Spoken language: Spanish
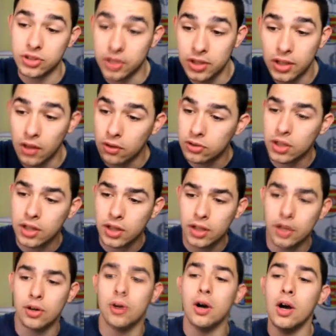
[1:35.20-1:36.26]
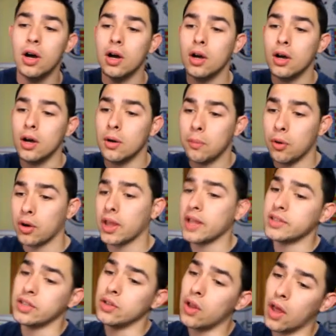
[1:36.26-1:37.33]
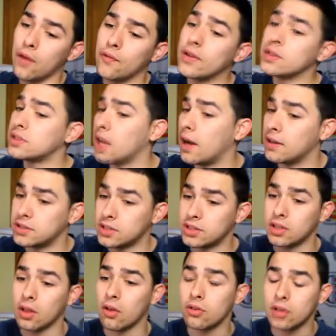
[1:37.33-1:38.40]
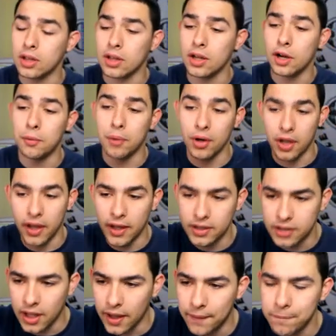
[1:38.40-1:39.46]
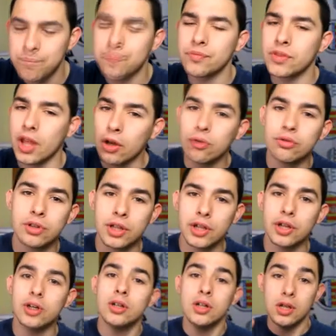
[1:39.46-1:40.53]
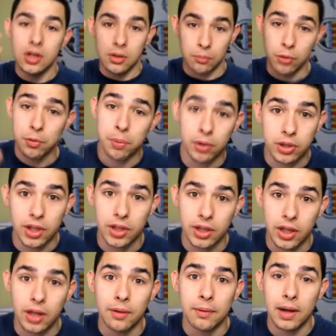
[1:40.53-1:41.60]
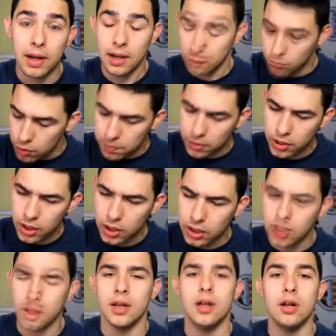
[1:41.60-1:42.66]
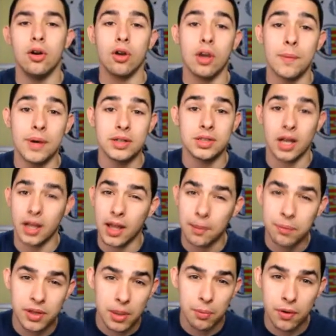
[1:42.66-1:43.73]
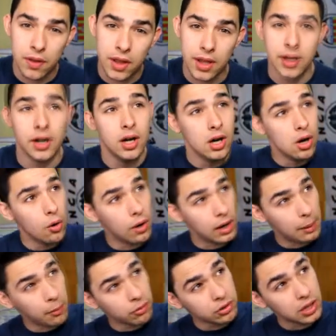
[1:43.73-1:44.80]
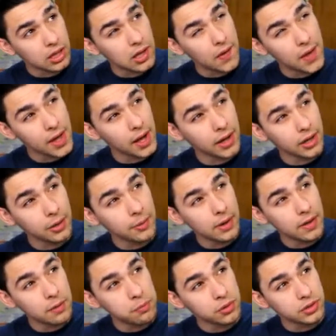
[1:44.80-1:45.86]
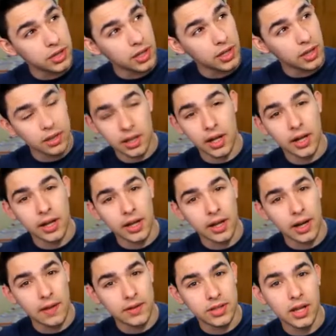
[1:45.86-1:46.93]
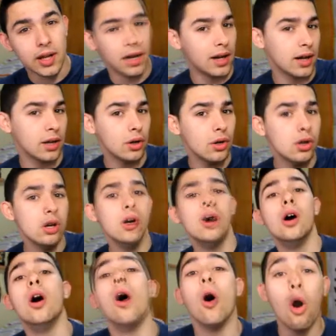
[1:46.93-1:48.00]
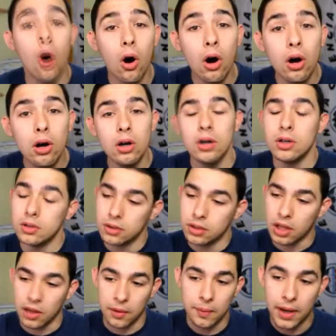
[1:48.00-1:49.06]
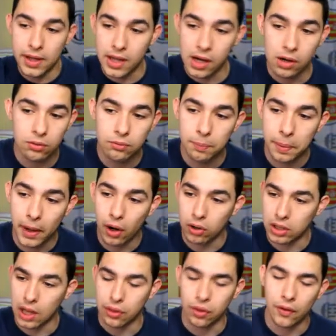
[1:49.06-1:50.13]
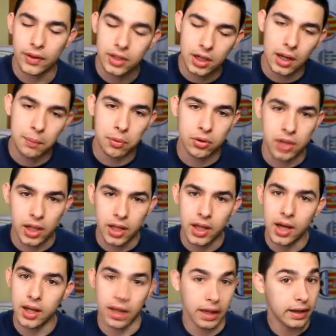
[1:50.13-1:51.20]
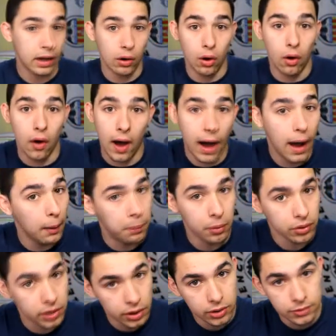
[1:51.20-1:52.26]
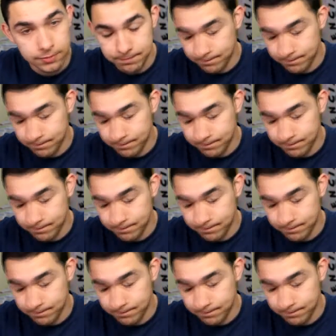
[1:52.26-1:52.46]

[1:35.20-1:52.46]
62 de tiro ¿Por qué? Siendo defensa, 62 de tiro porque es que tengo un tiro muy potente, ¿vale? Muy potente Lo que pasa, que te puede ir o a la montaña de arriba y después sí tener que ir a desencararlo O que vaya un pelotazo dentro de la portería que encaló al portero.